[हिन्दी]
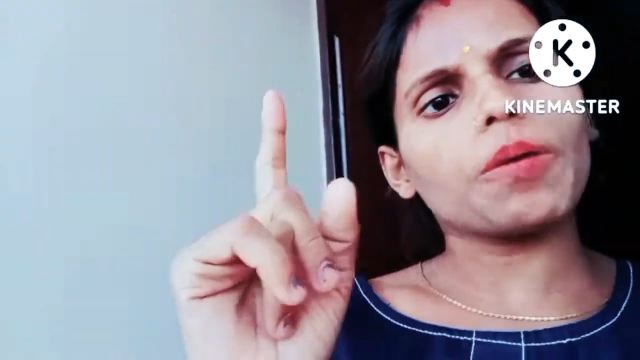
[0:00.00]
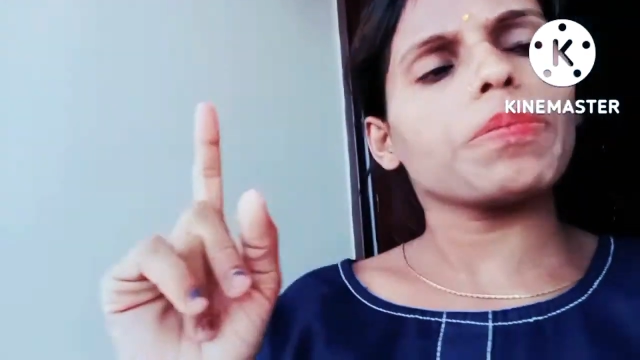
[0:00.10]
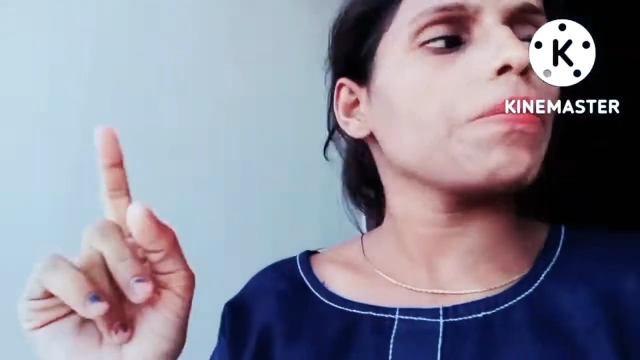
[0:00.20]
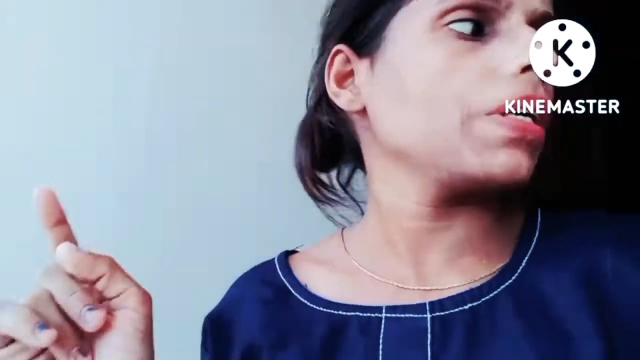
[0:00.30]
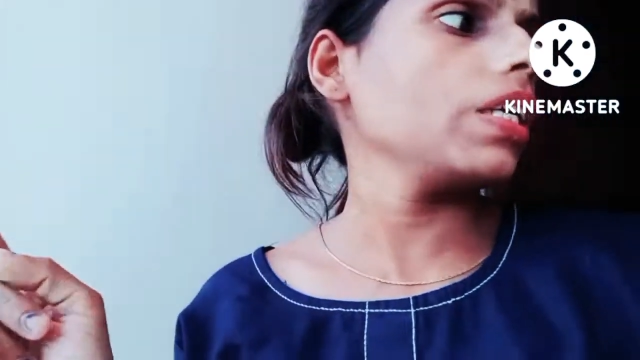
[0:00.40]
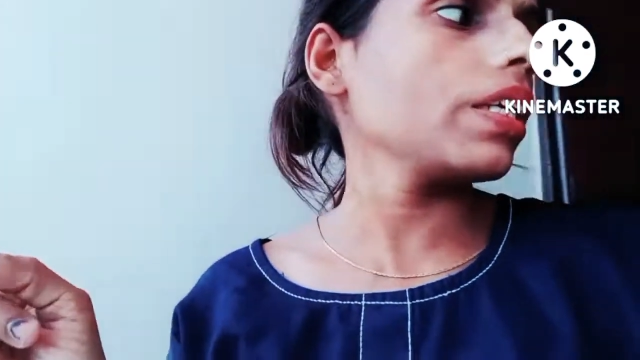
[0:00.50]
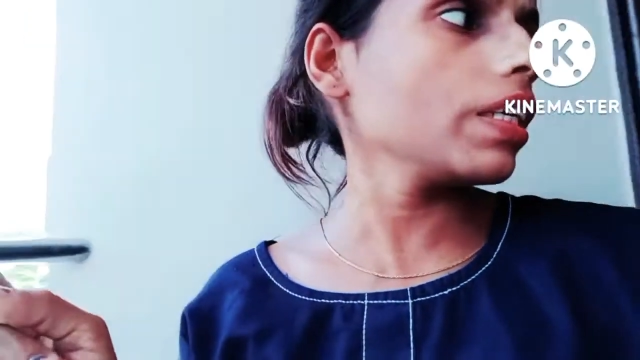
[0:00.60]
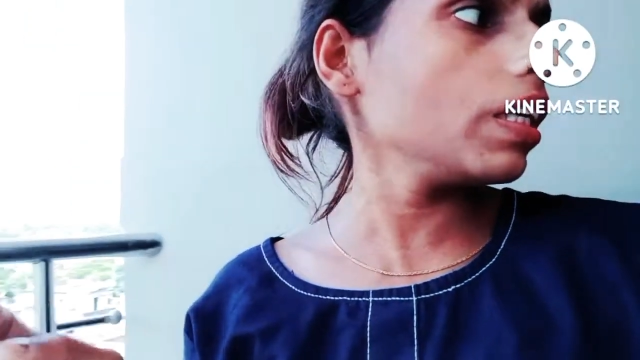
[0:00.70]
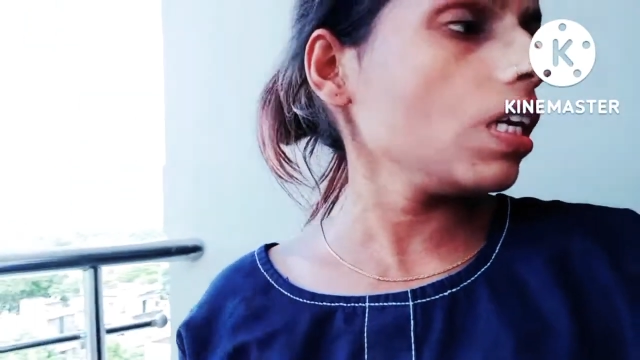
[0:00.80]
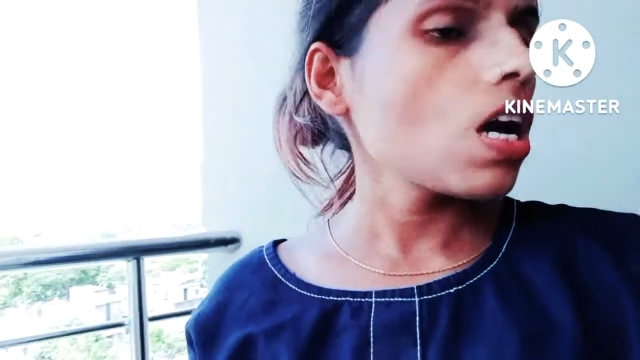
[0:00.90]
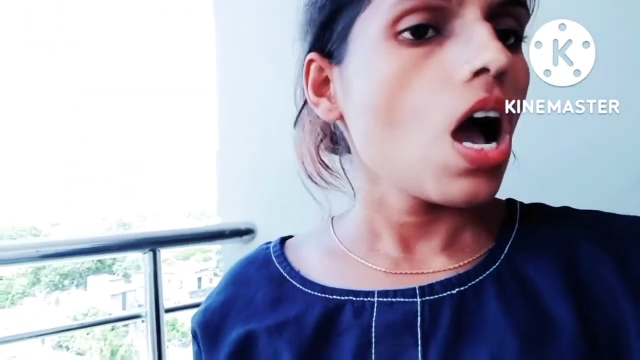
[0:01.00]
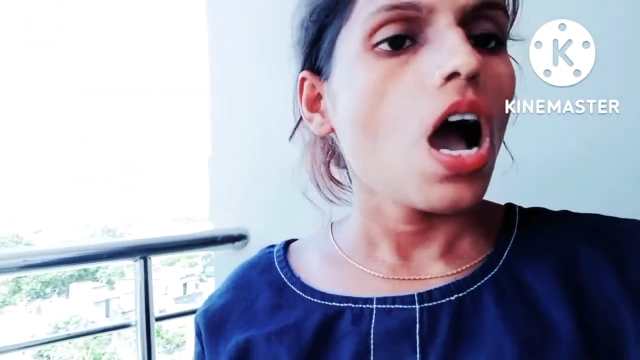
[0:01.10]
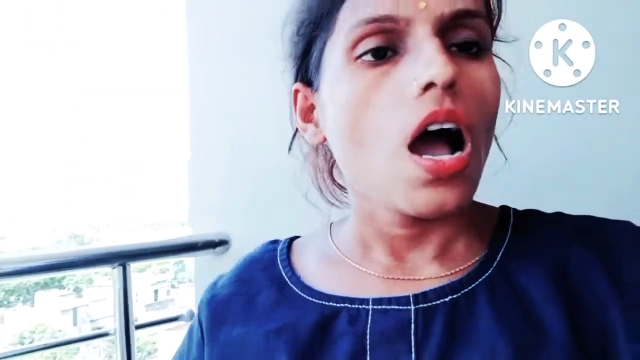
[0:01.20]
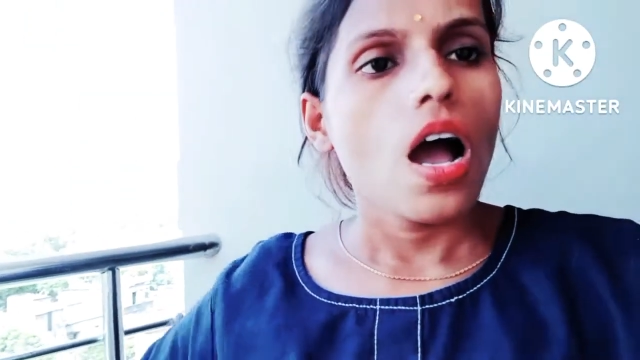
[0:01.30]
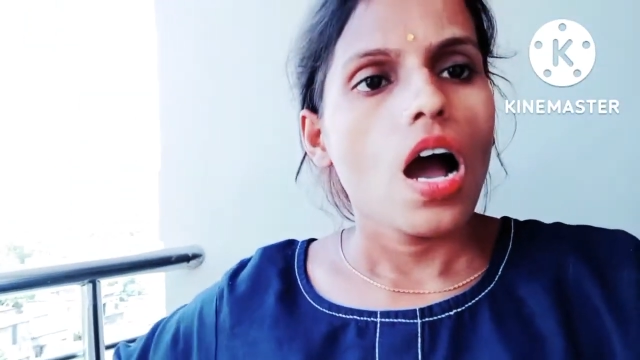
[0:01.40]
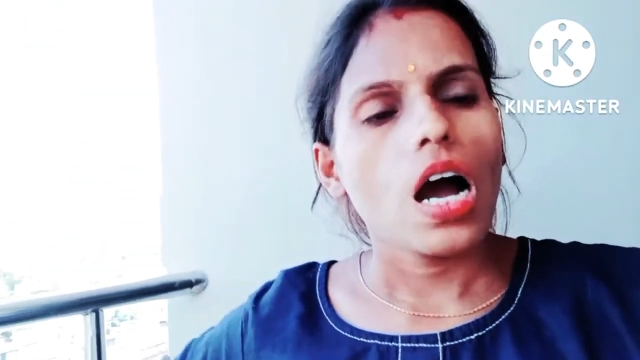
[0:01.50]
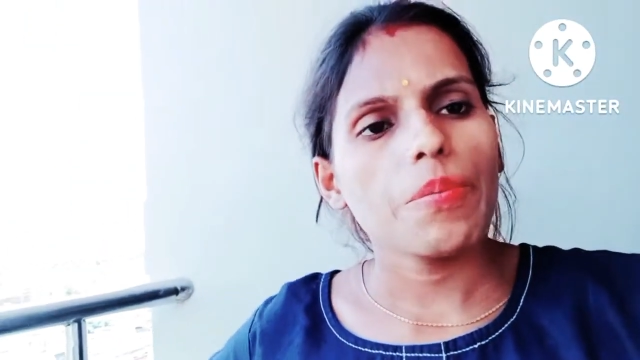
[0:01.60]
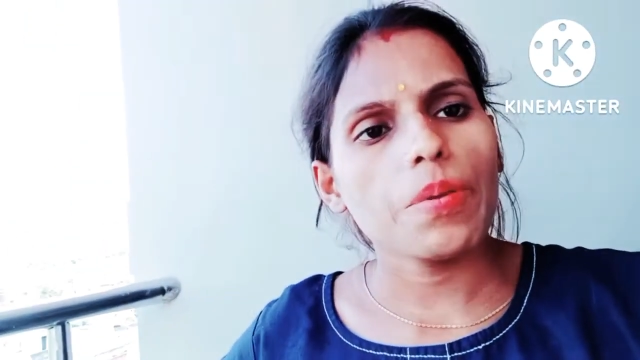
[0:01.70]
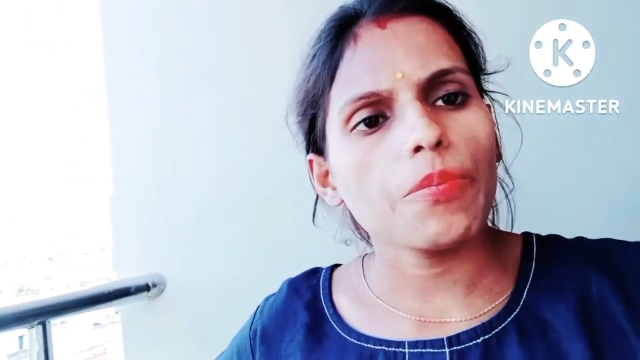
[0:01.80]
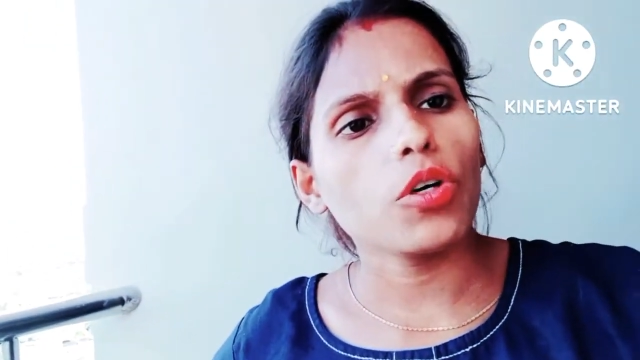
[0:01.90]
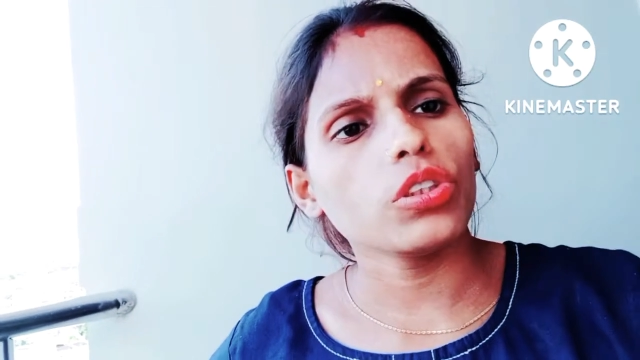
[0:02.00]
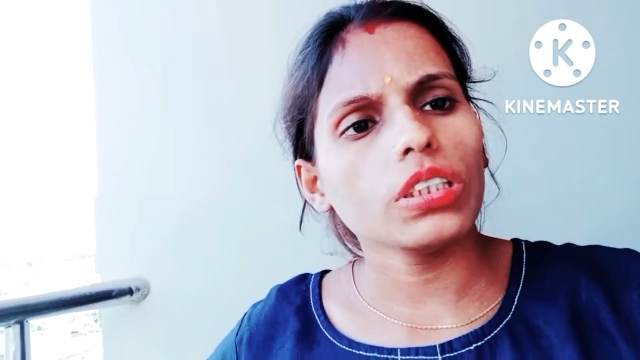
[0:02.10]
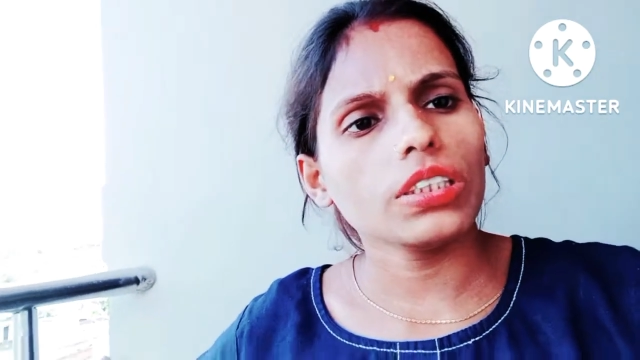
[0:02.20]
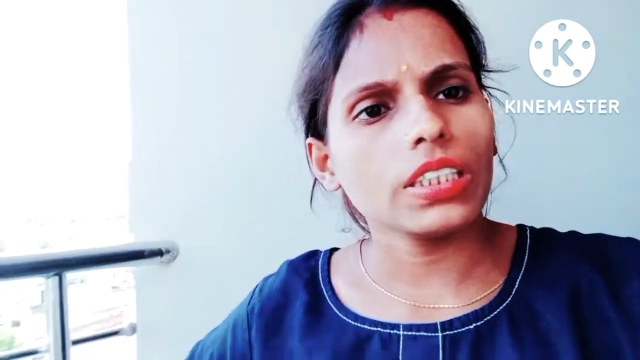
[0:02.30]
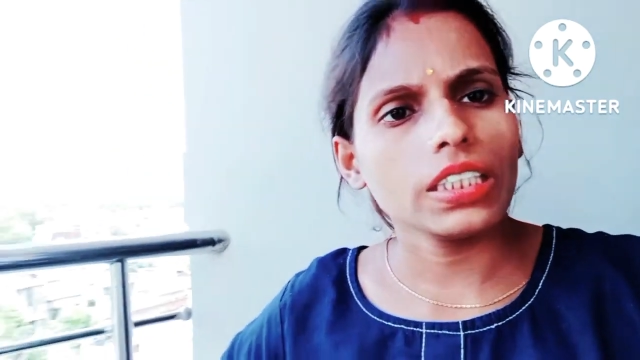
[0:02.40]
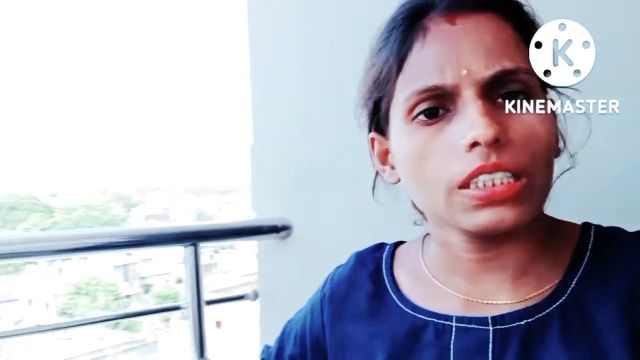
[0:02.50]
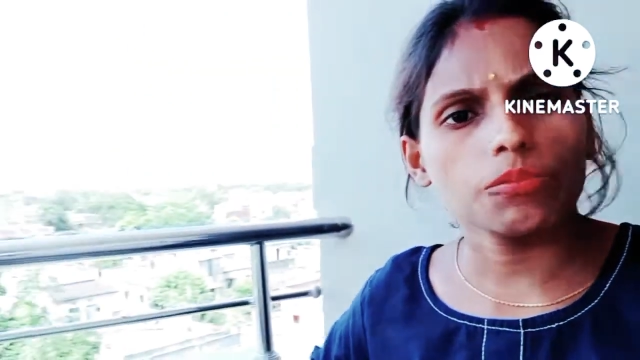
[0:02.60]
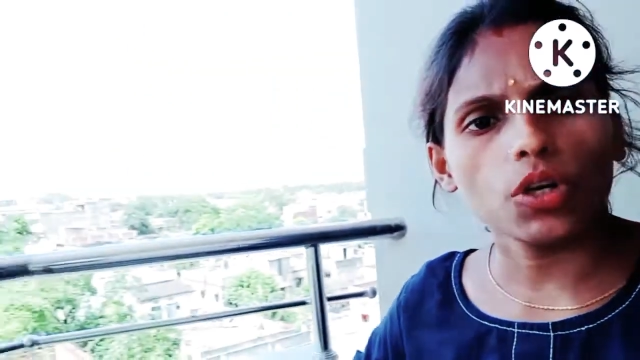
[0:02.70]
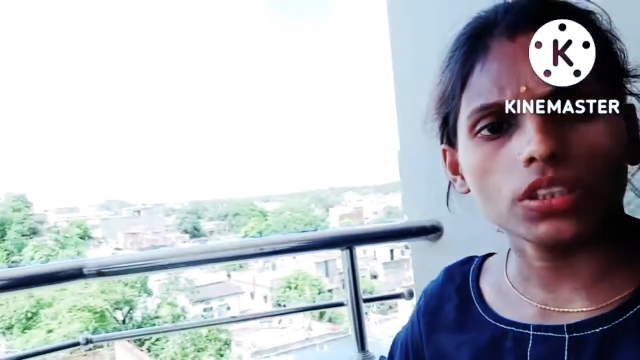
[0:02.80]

ब्लॉग पे बने रही है अभी हम बहुत इंटरेस्टिंग